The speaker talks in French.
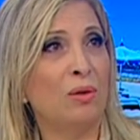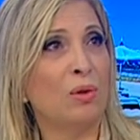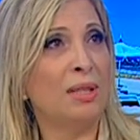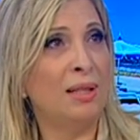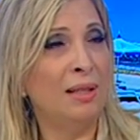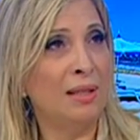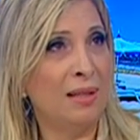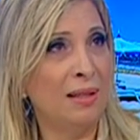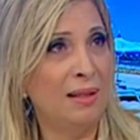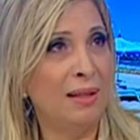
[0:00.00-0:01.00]
Donc, c'est
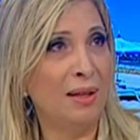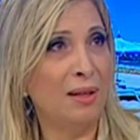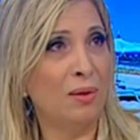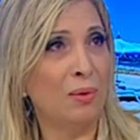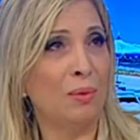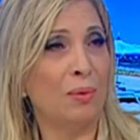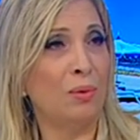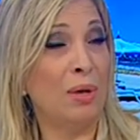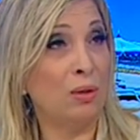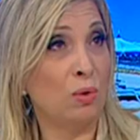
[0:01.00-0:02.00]
l'idée euh,
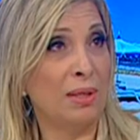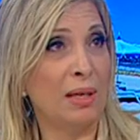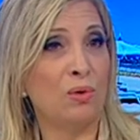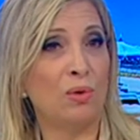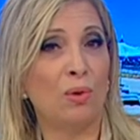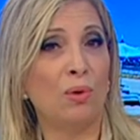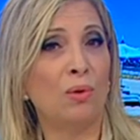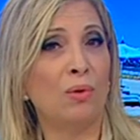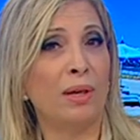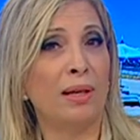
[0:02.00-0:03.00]
de l'association